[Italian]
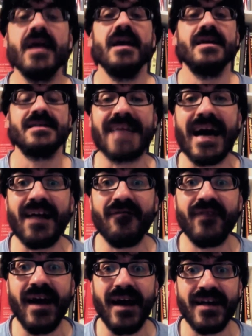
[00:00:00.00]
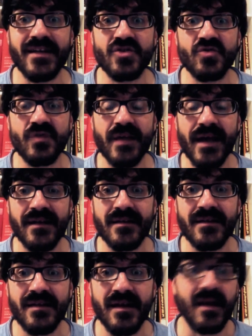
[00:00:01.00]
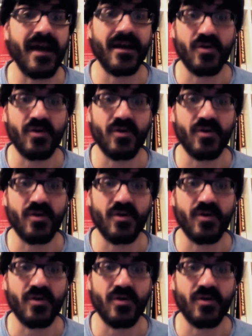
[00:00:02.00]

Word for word: Salve agli studenti e a